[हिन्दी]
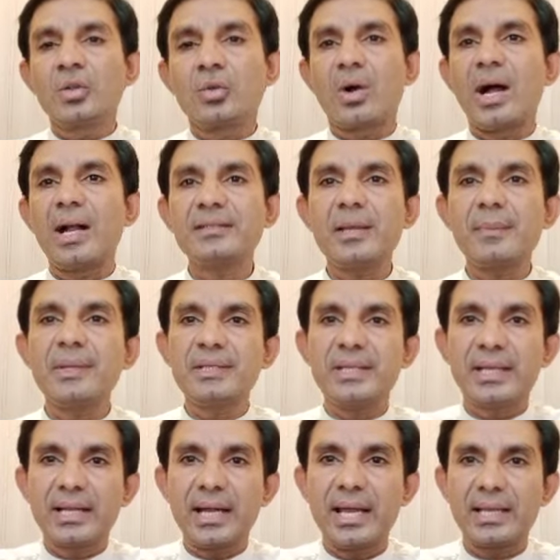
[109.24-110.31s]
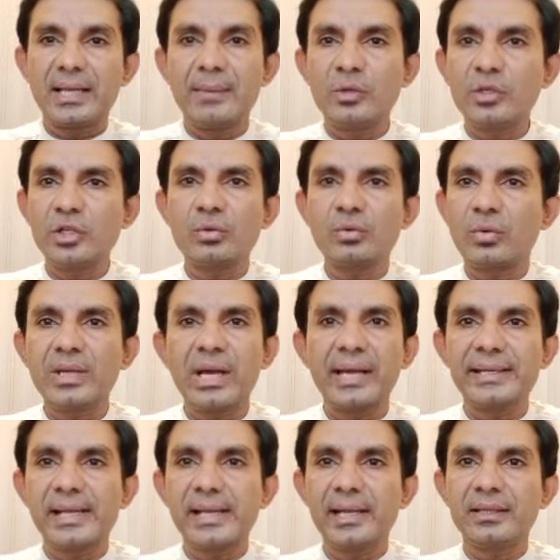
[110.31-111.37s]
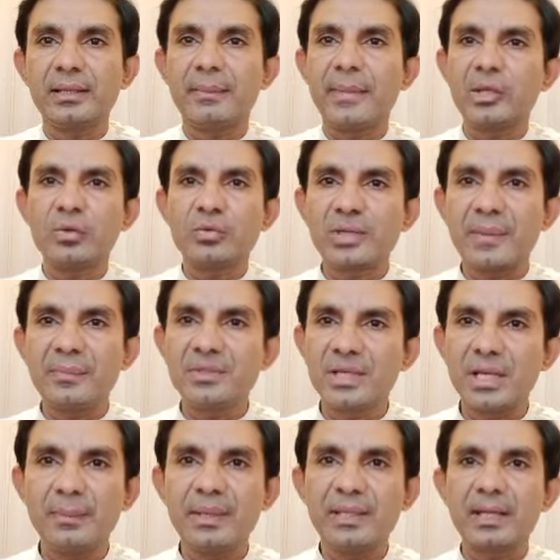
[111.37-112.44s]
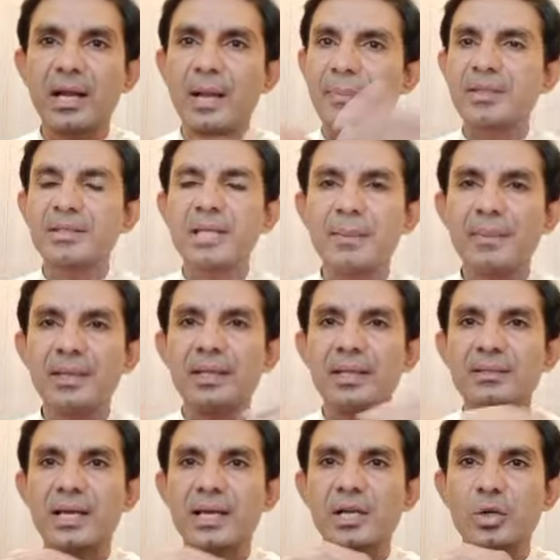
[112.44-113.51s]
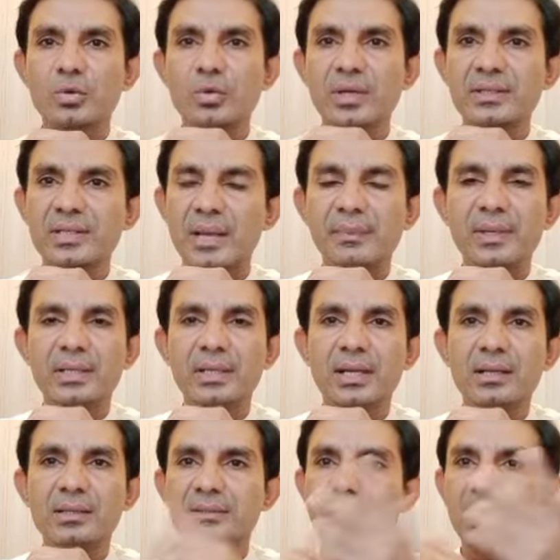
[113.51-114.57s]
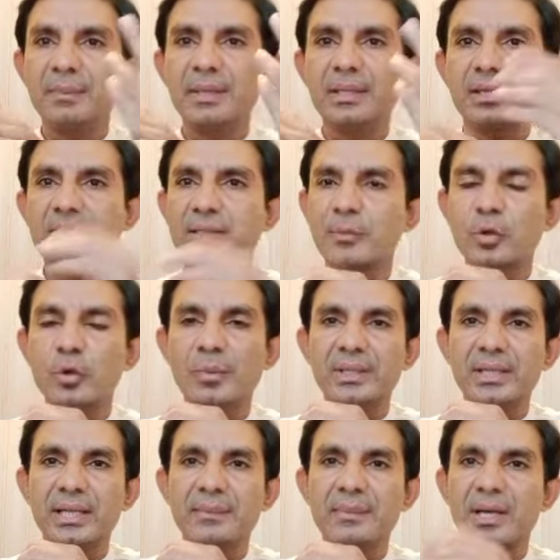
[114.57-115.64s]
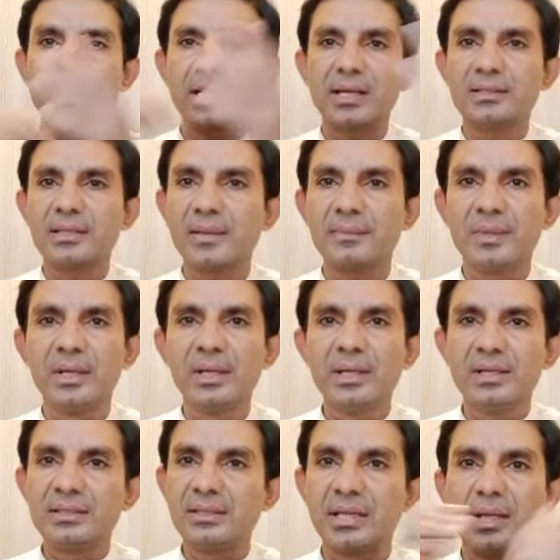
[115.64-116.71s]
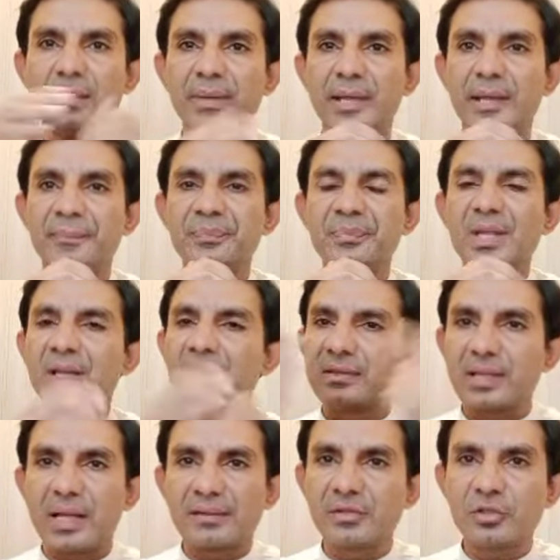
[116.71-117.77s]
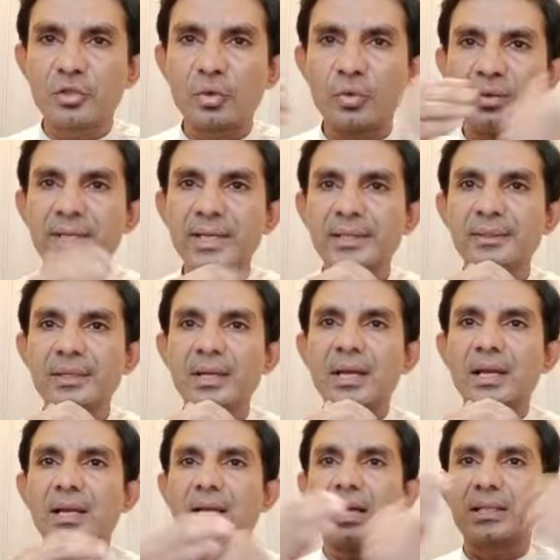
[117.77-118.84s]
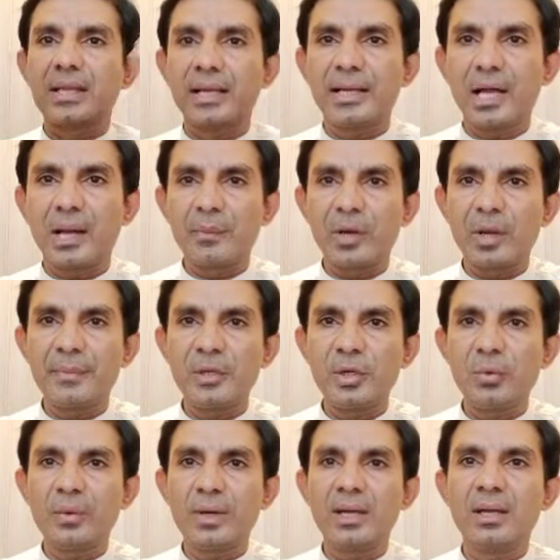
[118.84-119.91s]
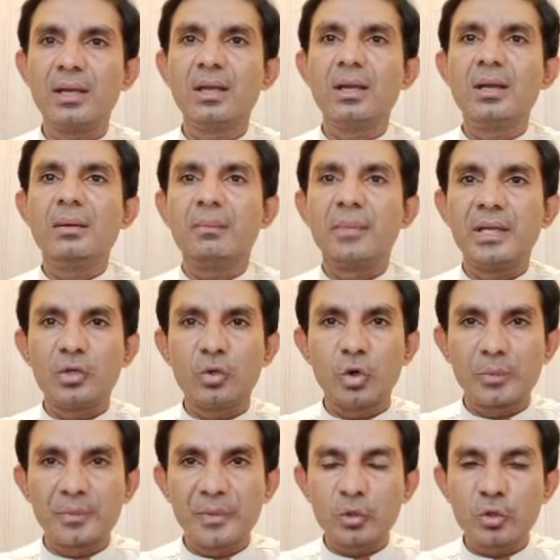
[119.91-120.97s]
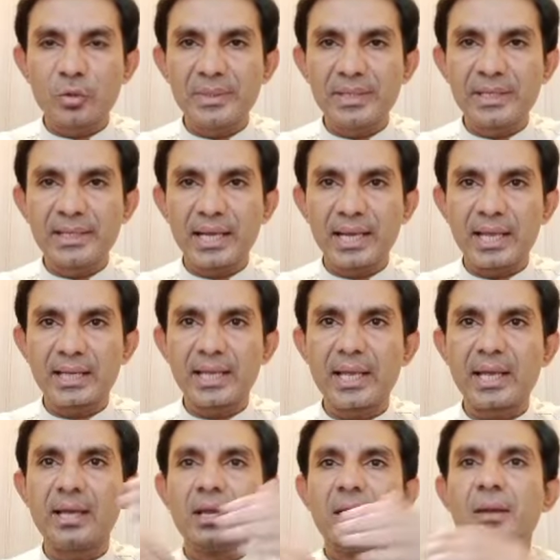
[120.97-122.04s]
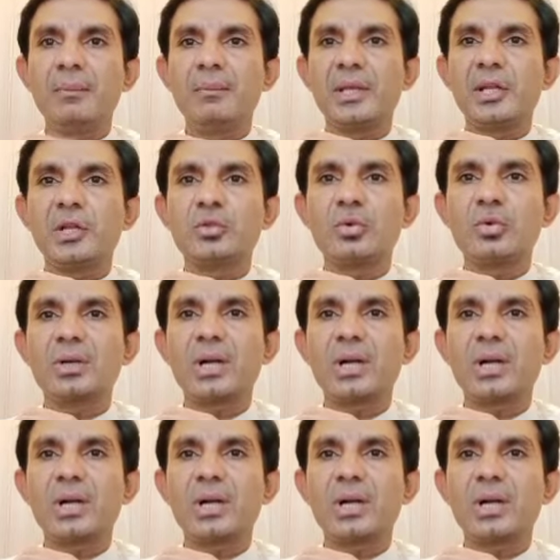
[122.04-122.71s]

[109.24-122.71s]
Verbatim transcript: तो खान साहब ने ये कहा है कि मुझे तो कोई आइडिया नहीं था मैं तो उस टाइम जेल में था आपके सामने था सारे लोगों के सामने था जेल में था सबको पता है इमरान खान साहब जेल में है साजिश तो हुई है कातलाना हमला भी हुआ है मेरी गवर्नमेंट को भी गिराया गया है मेरे जो